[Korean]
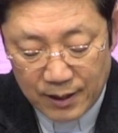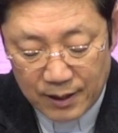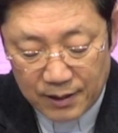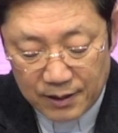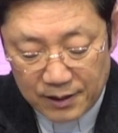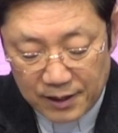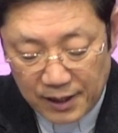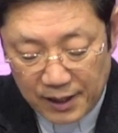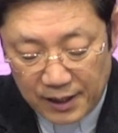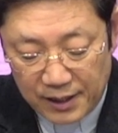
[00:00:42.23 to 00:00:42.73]

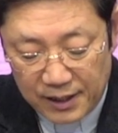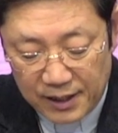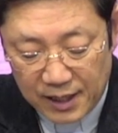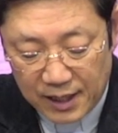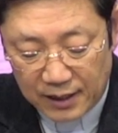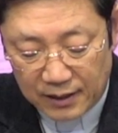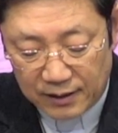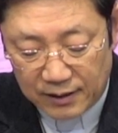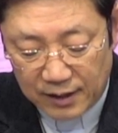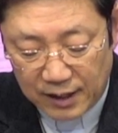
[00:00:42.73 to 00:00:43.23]

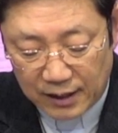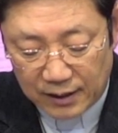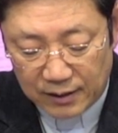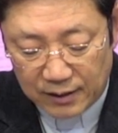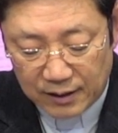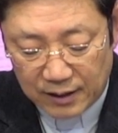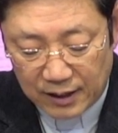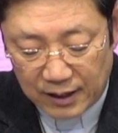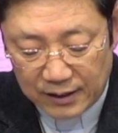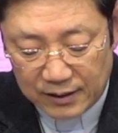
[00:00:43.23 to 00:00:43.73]
예리한
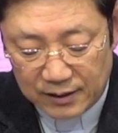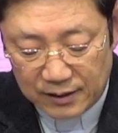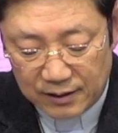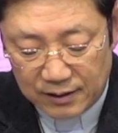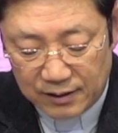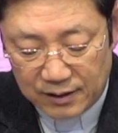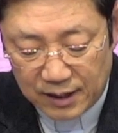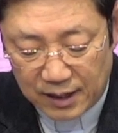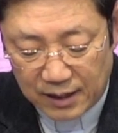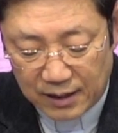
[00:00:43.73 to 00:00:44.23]
낫 가진
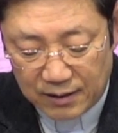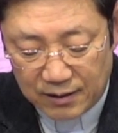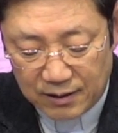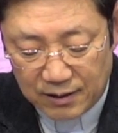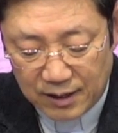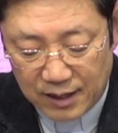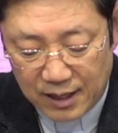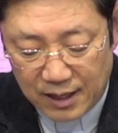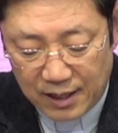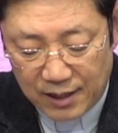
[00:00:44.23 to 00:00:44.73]
자를
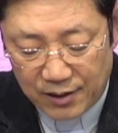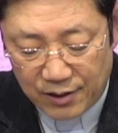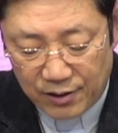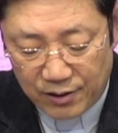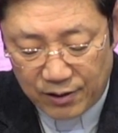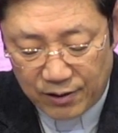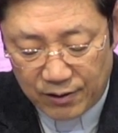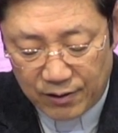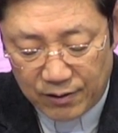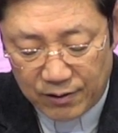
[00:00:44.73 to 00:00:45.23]

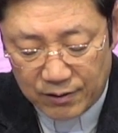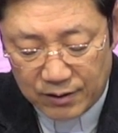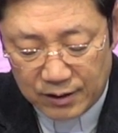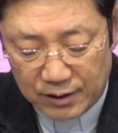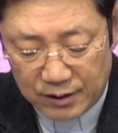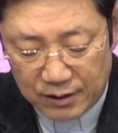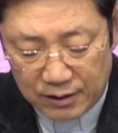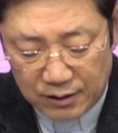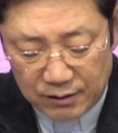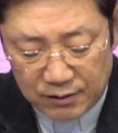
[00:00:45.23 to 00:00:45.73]
향하여
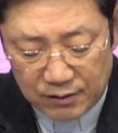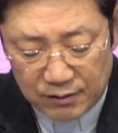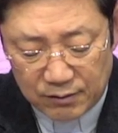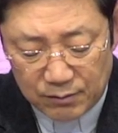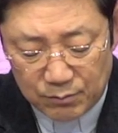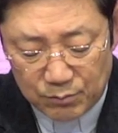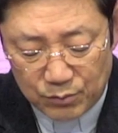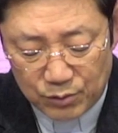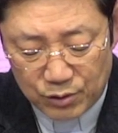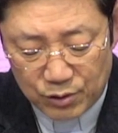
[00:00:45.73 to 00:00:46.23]
큰
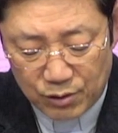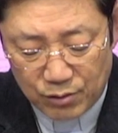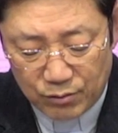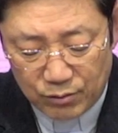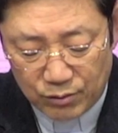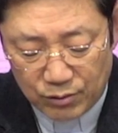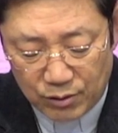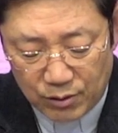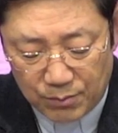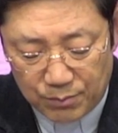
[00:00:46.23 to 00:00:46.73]

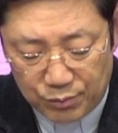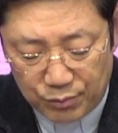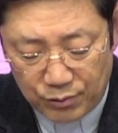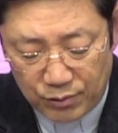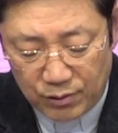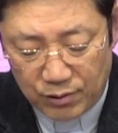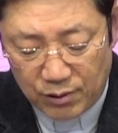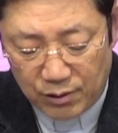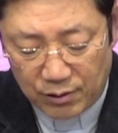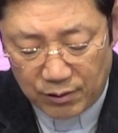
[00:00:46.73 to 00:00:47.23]
음성으로
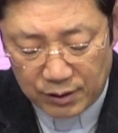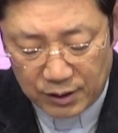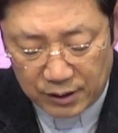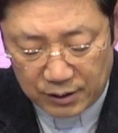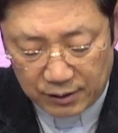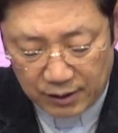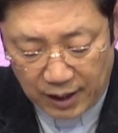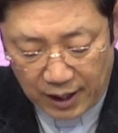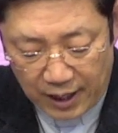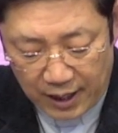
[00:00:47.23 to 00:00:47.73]
불러
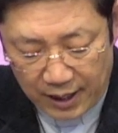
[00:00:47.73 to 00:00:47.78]
이르되